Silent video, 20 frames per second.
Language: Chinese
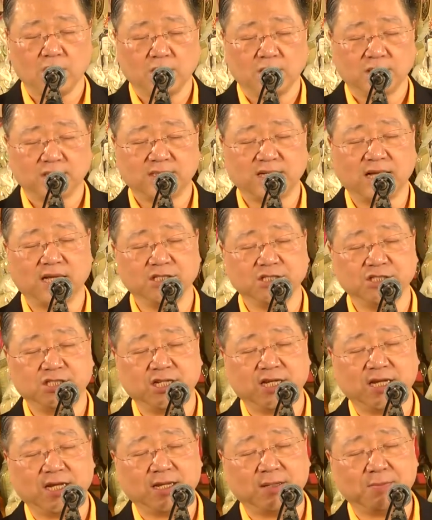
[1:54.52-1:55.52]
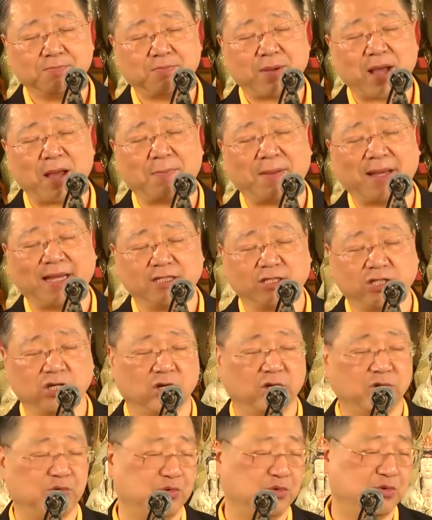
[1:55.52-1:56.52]
三千八百
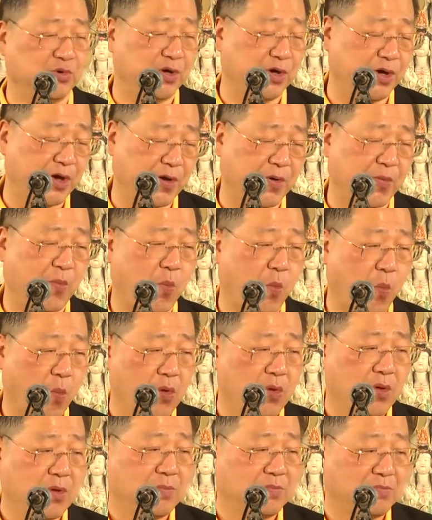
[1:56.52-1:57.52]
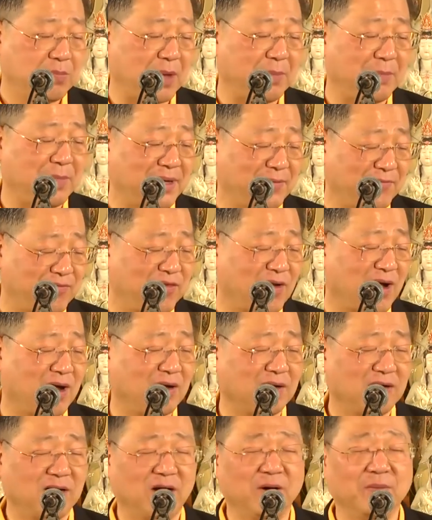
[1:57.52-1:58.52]
条鱼。是。慢慢
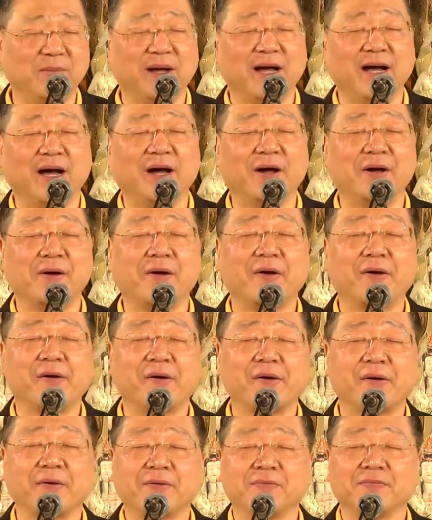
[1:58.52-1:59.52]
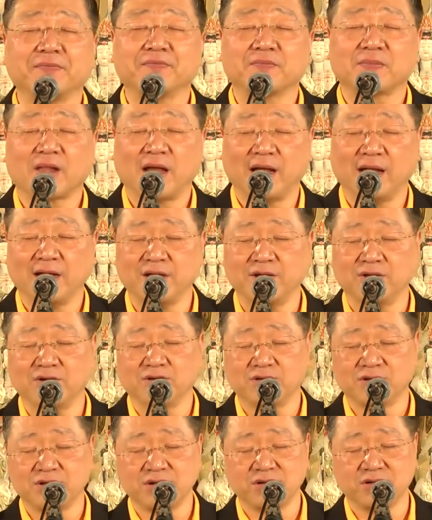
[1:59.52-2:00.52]
放好吗？啊。还
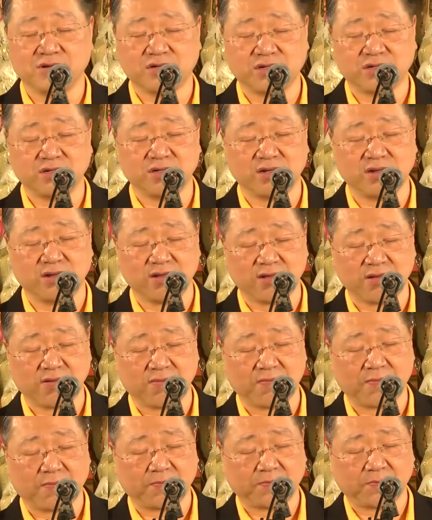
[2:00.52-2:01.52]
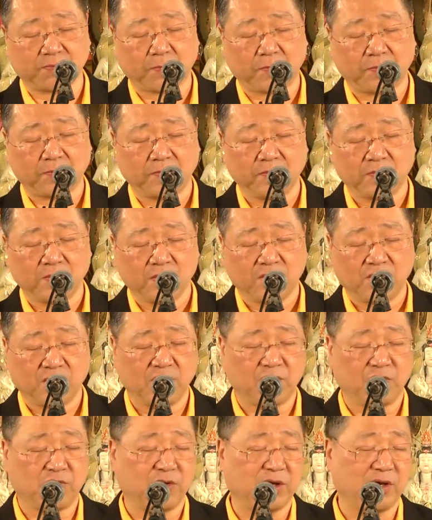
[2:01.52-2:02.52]
有就是，
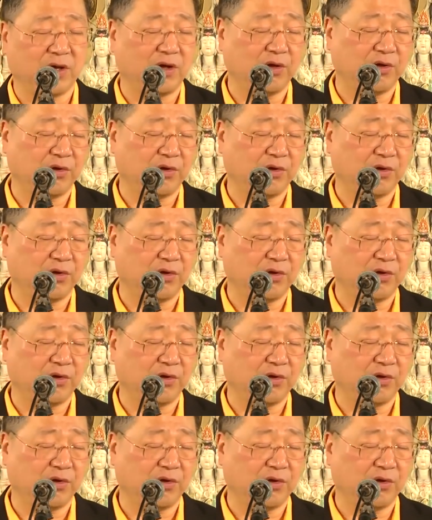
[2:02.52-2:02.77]
你最好